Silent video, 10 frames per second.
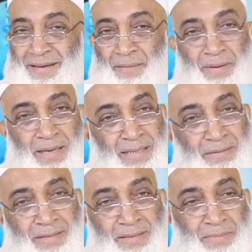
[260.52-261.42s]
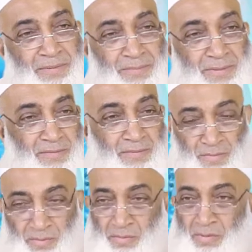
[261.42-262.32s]
गधा था बस बस
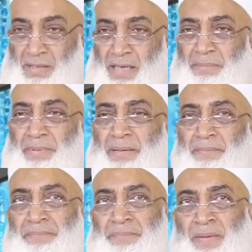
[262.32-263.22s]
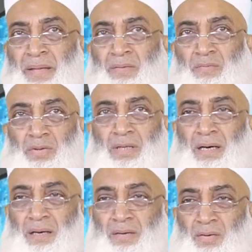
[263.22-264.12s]
वो तकरीबन वो था
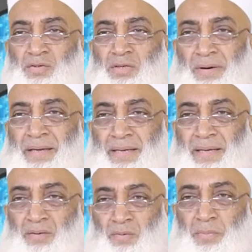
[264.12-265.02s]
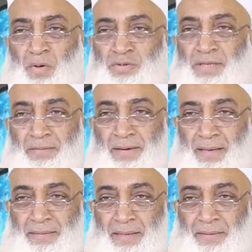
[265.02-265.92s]
नौजवानी को पहुंचने
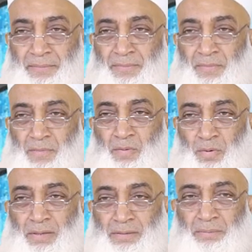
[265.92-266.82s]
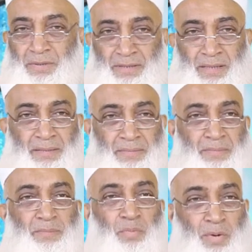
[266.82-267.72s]
वाला था थोड़ा सा बच्चा
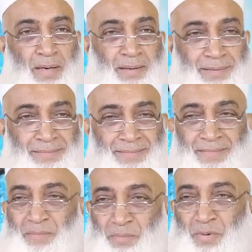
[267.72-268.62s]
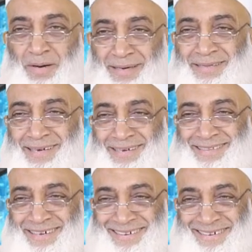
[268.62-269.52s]
पूरा पूरा गधा नहीं
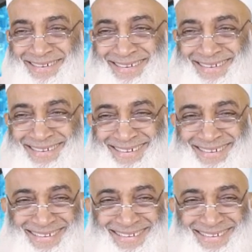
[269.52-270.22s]
था